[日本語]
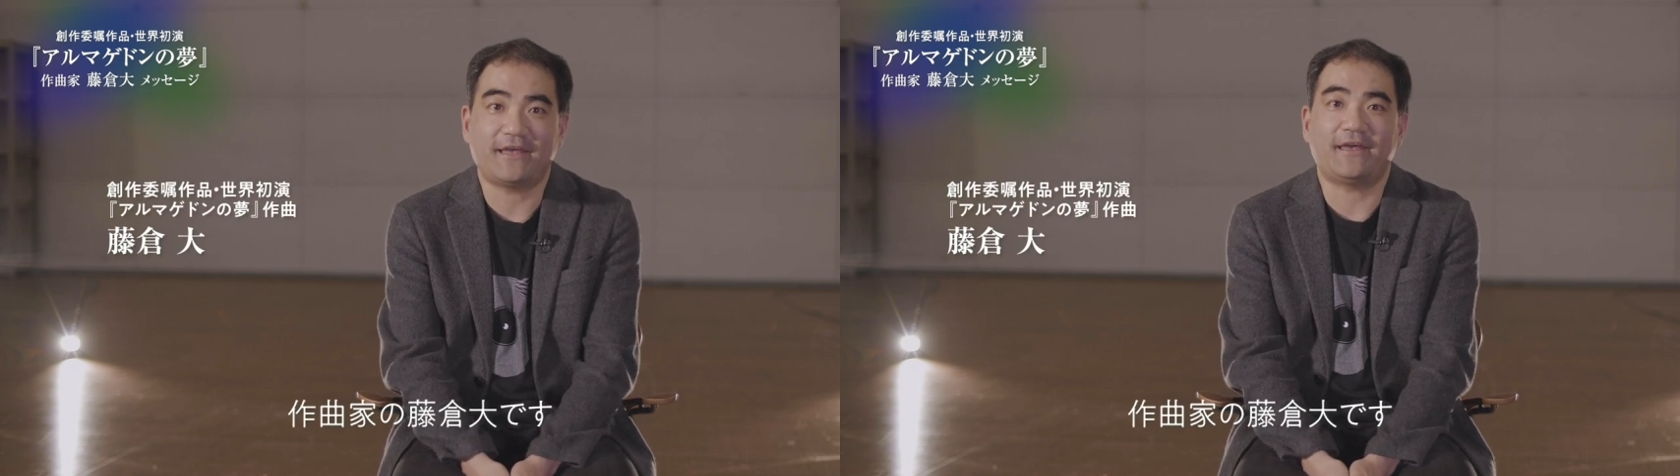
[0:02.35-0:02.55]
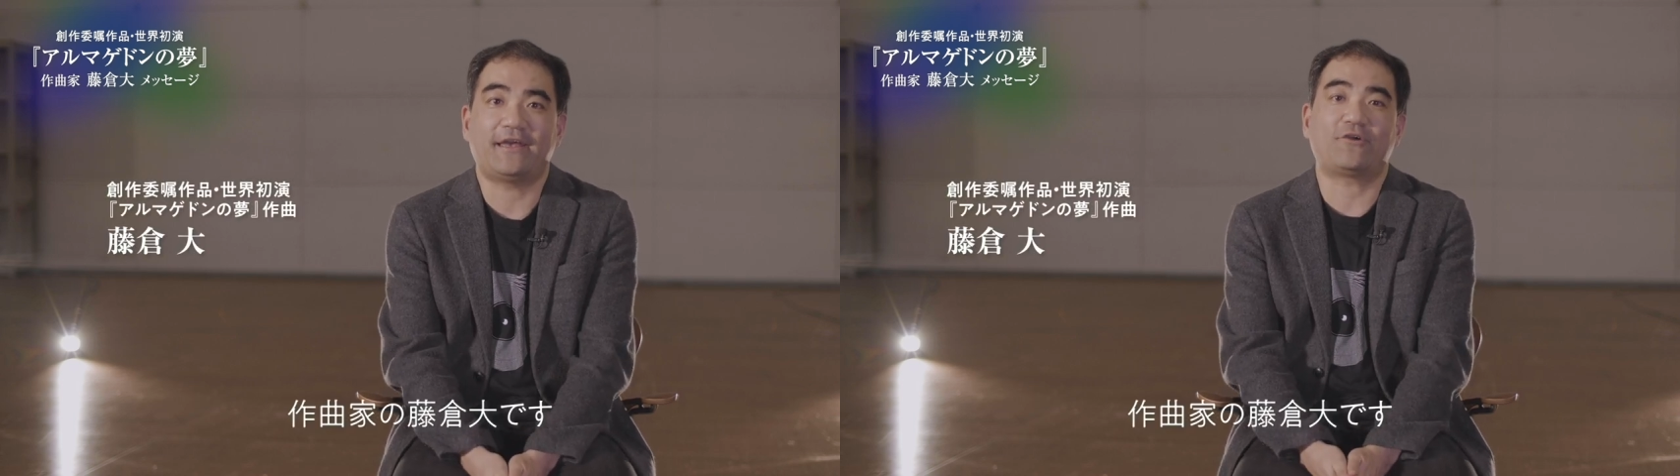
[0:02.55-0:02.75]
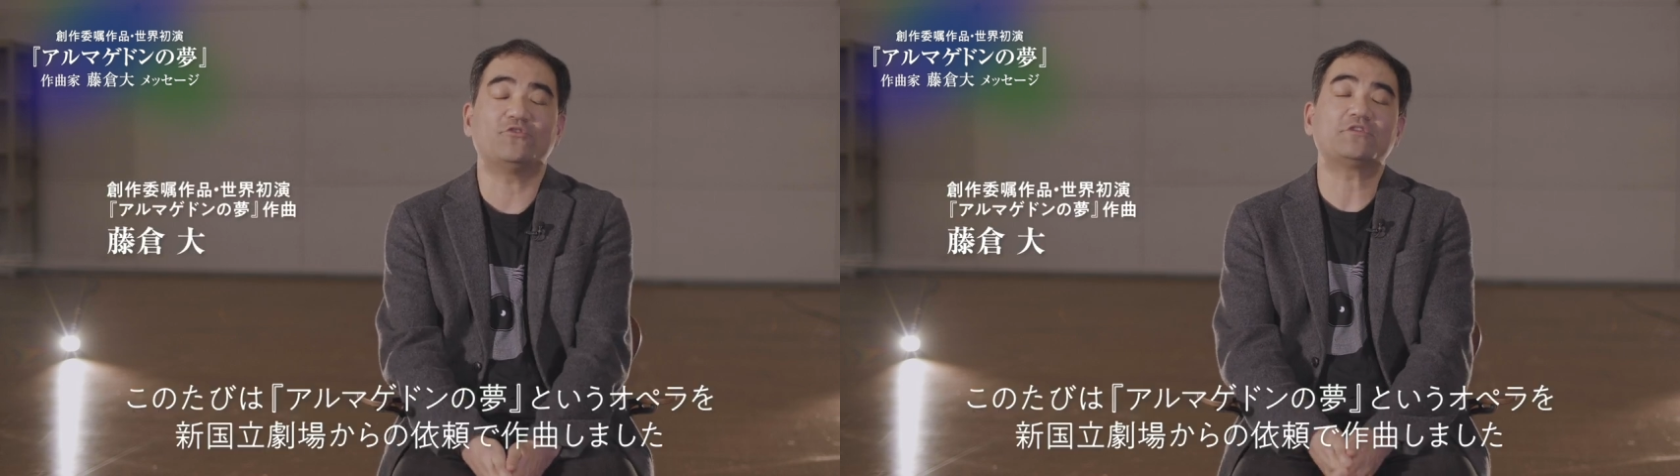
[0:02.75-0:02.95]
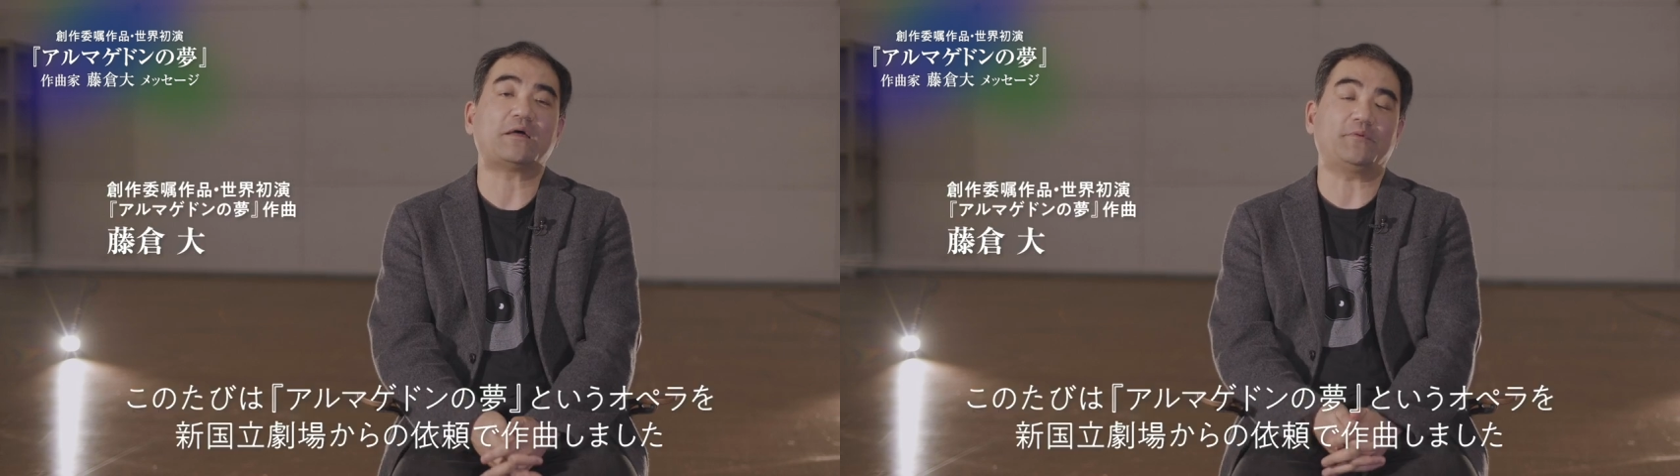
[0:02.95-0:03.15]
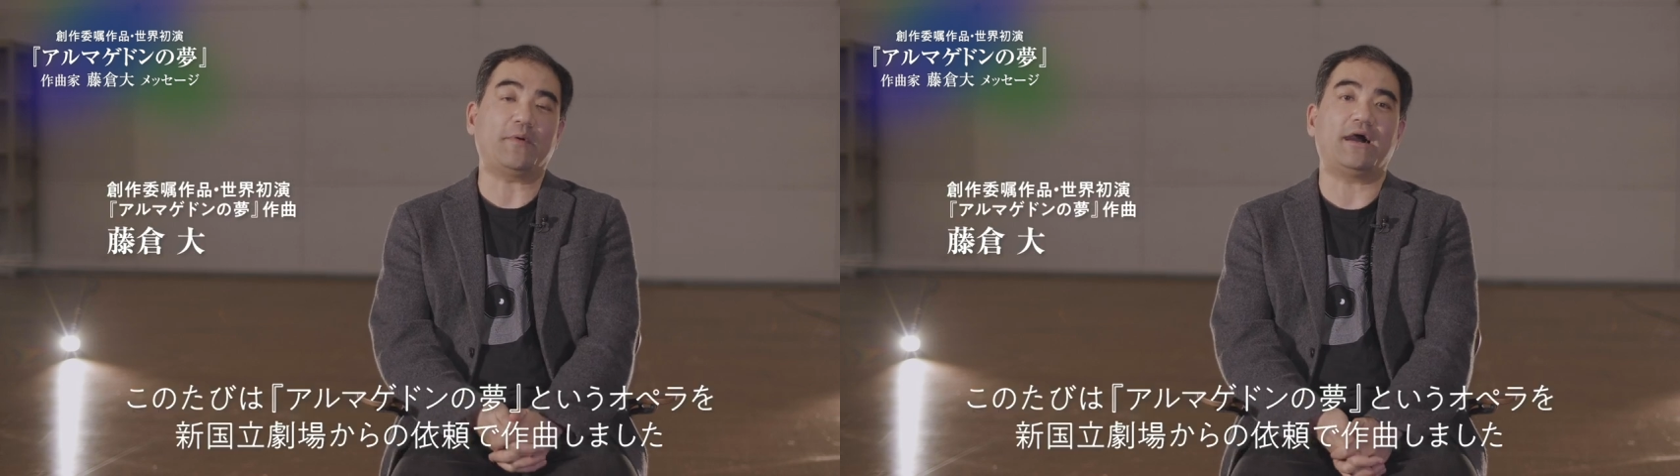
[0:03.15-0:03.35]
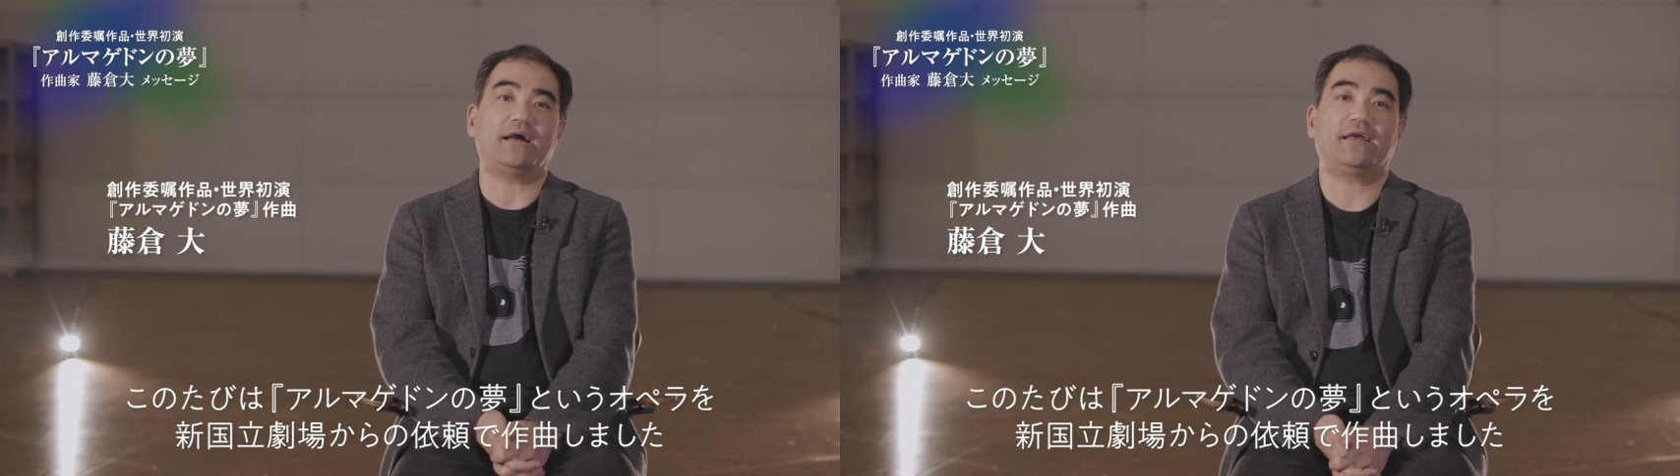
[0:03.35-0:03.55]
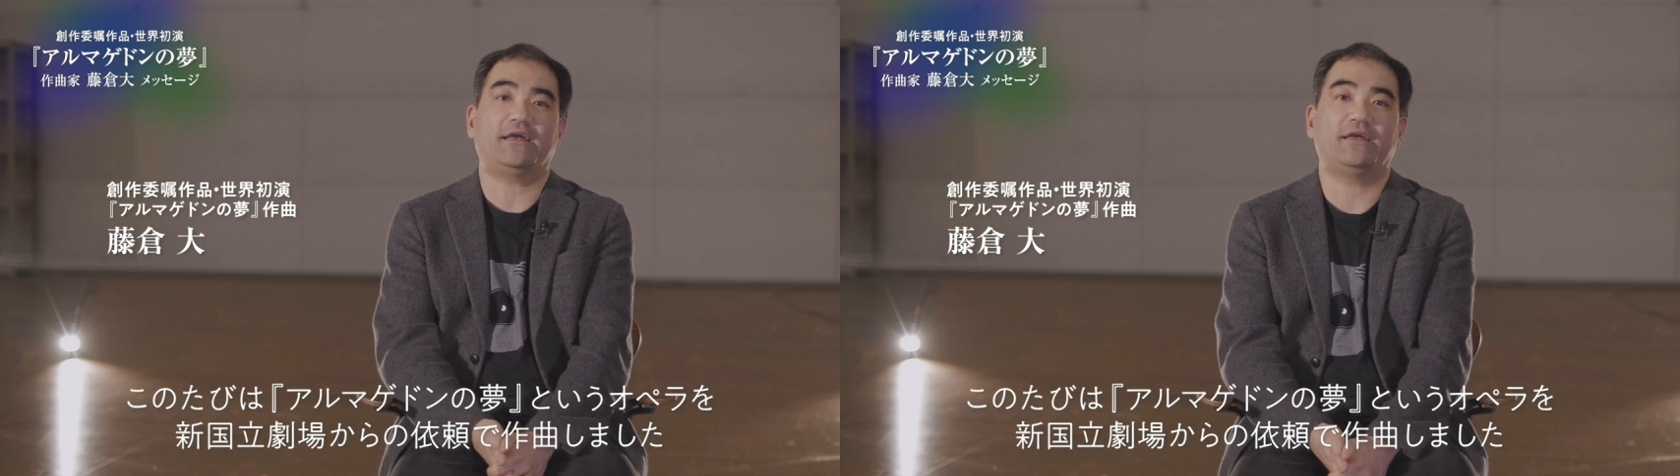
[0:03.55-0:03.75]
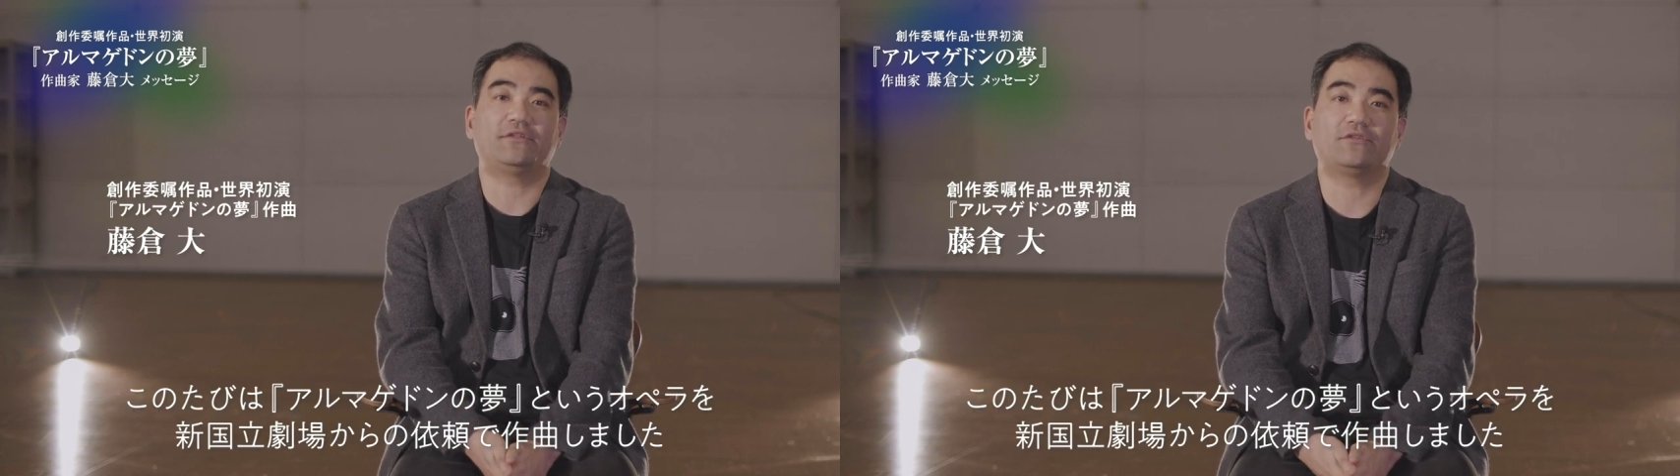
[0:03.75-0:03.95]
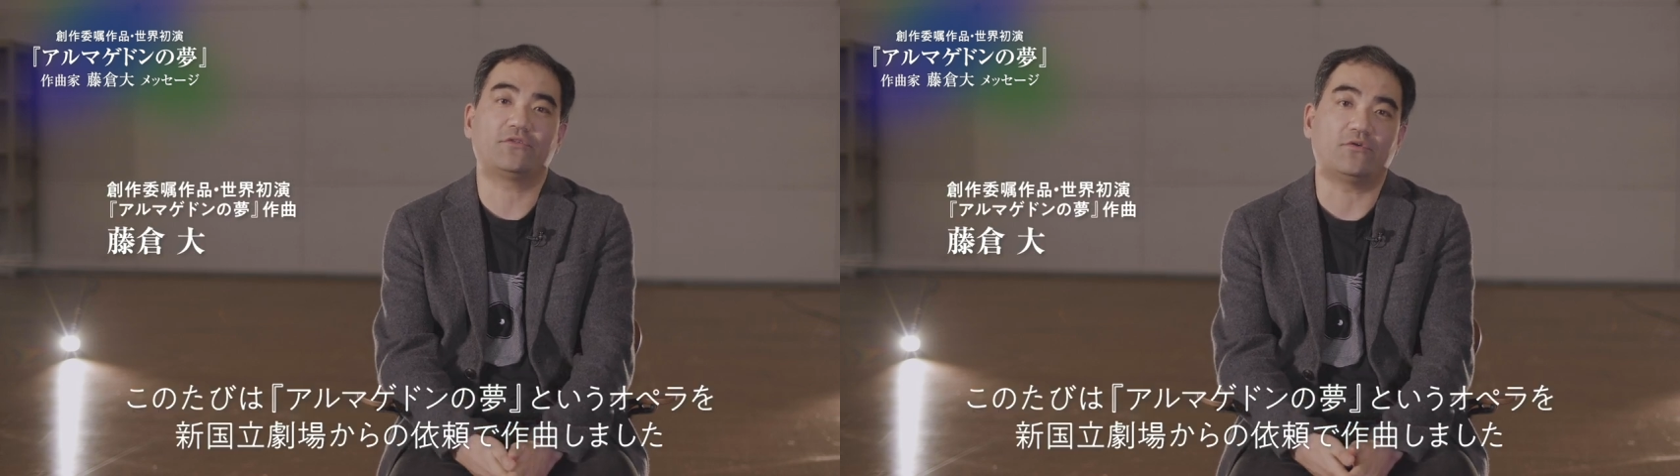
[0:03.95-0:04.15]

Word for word: えー、この度は、えー、っ